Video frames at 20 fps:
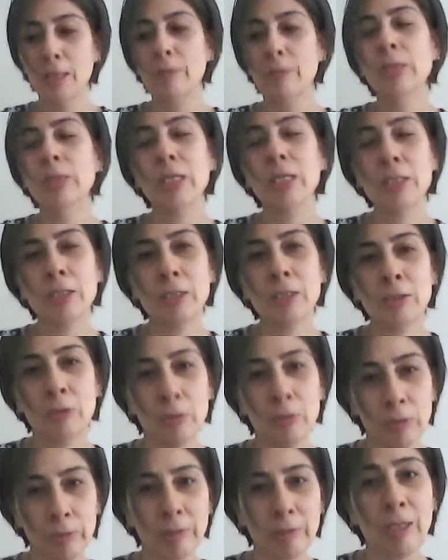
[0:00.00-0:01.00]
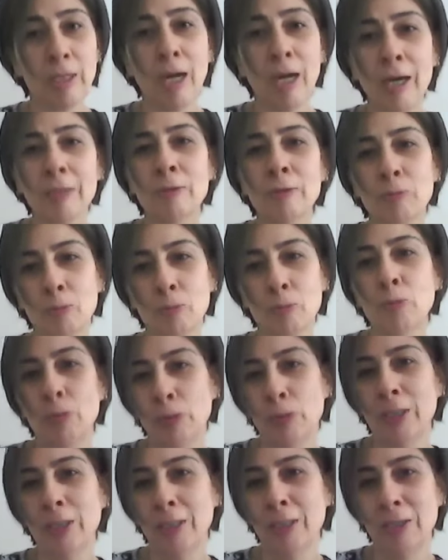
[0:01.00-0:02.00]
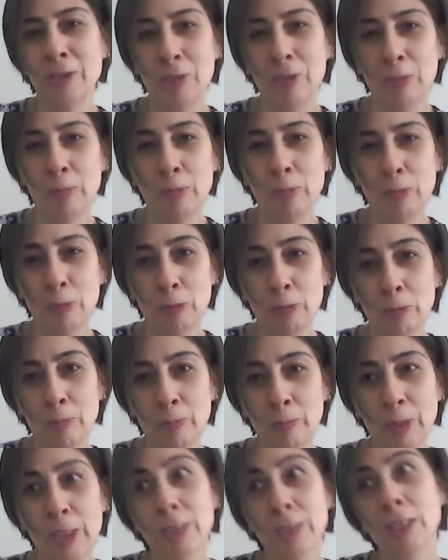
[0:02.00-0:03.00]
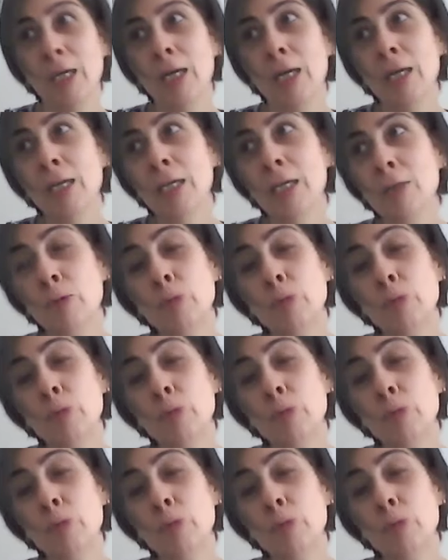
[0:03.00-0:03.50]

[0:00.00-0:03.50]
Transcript: biraz rahat uykuya geçebiliyorum ya da